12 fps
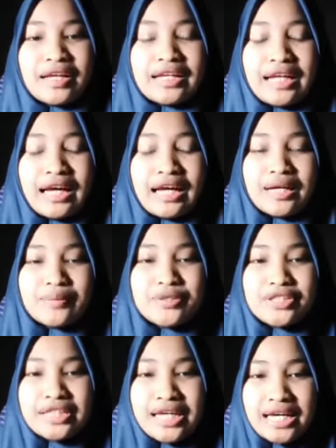Nah,
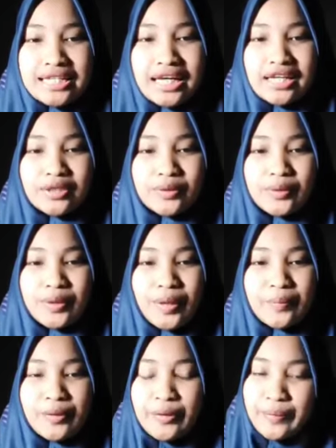kemudian yaitu
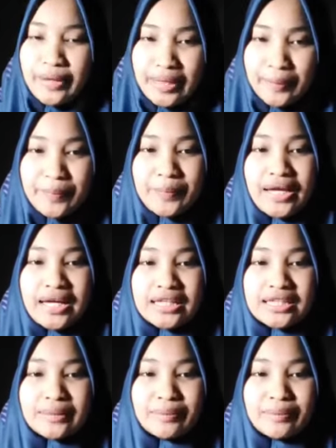perubahan e,